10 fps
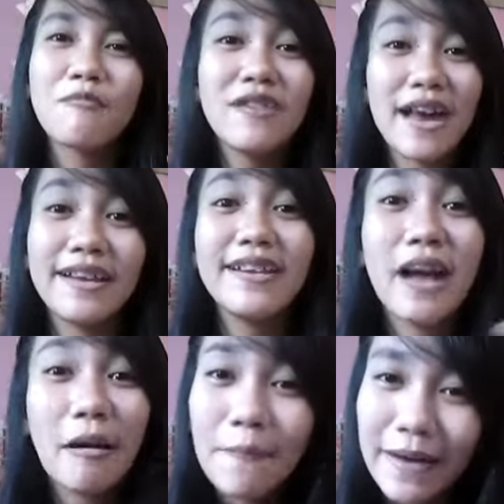mudah
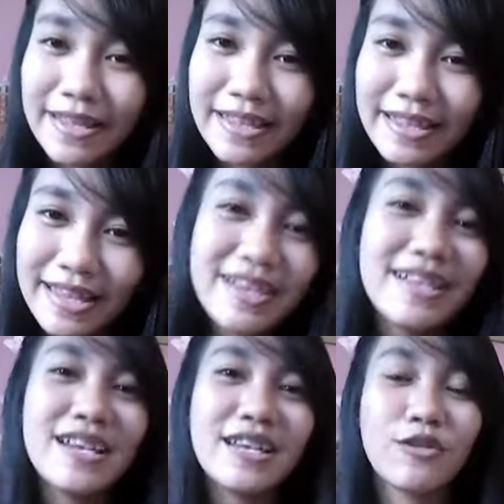
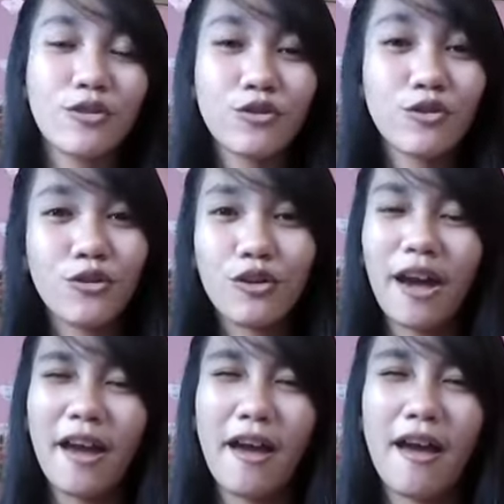didapatin di toko-toko
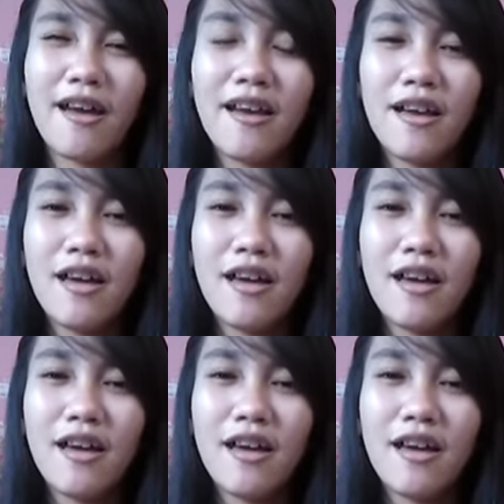kayak